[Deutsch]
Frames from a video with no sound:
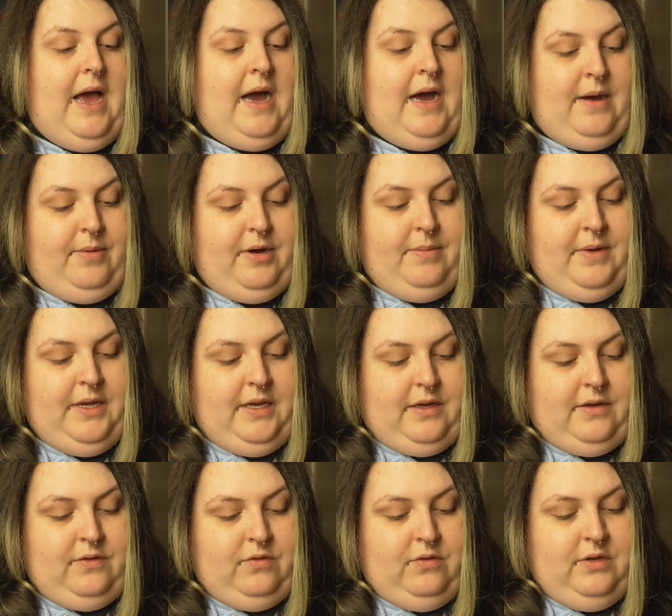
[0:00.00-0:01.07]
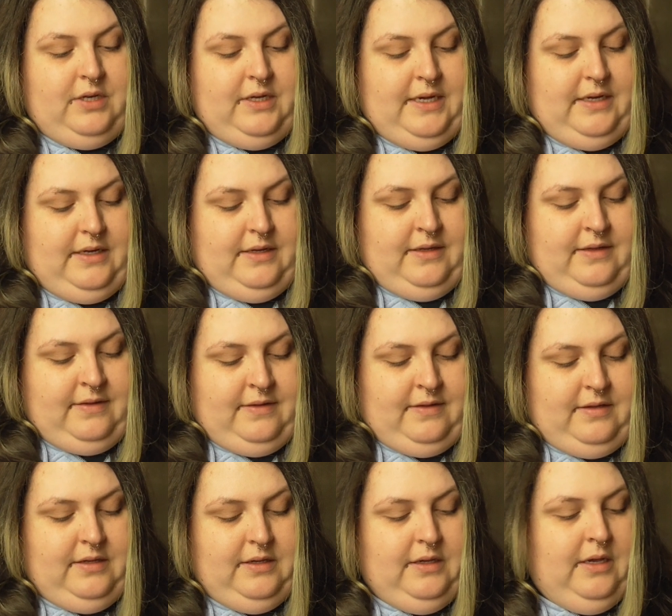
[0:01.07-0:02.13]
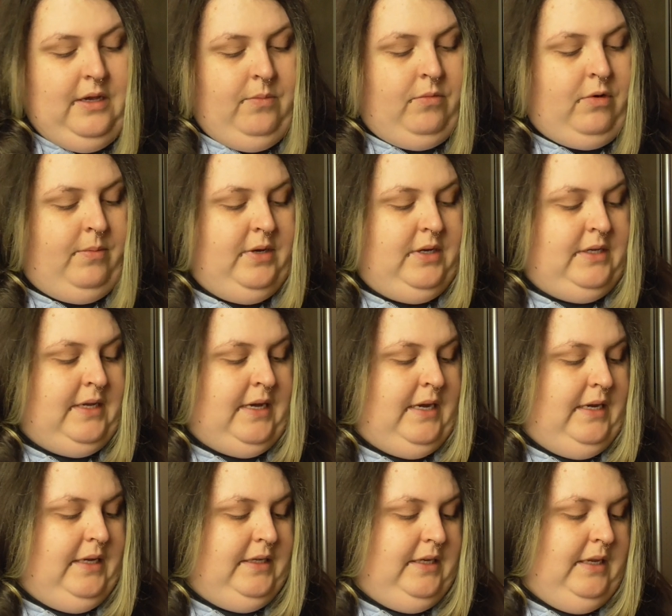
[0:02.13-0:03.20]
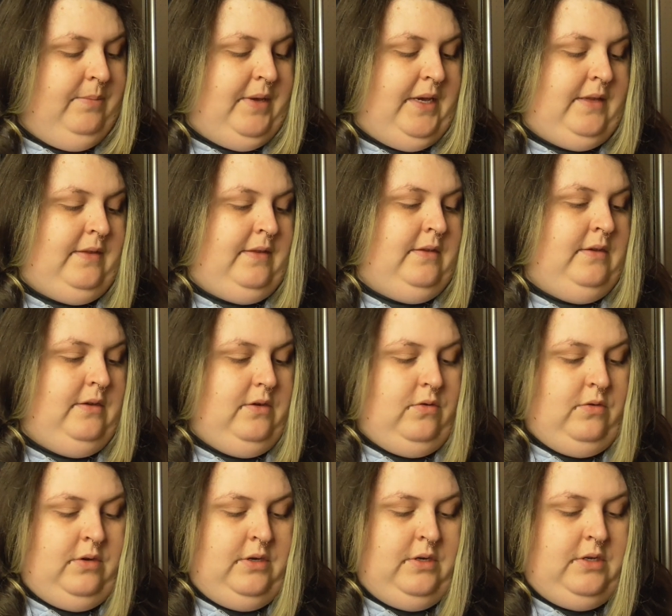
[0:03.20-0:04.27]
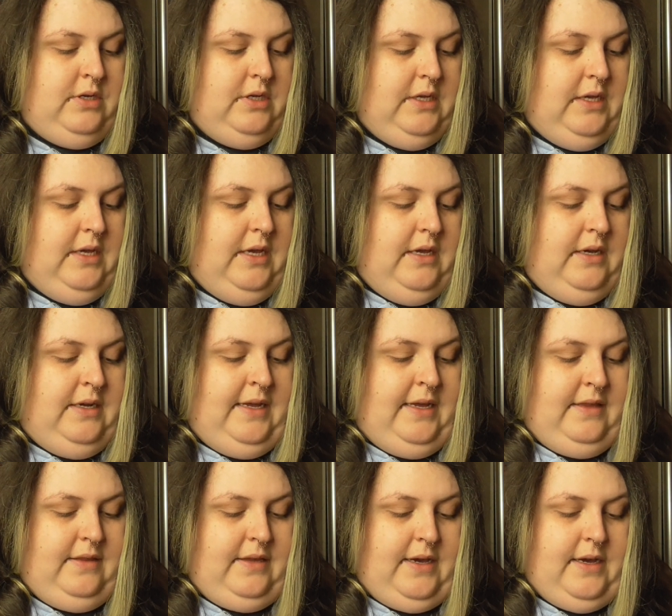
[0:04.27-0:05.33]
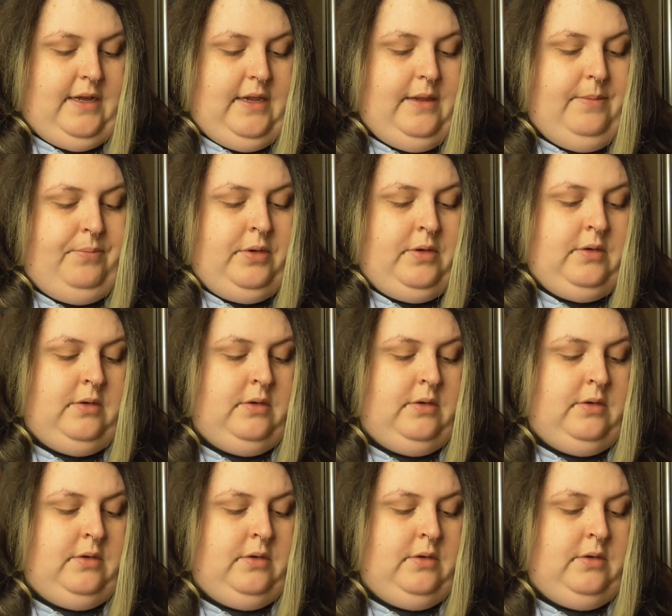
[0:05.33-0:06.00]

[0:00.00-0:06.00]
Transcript: Aber meine Gesundheit ist momentan nicht die beste und deshalb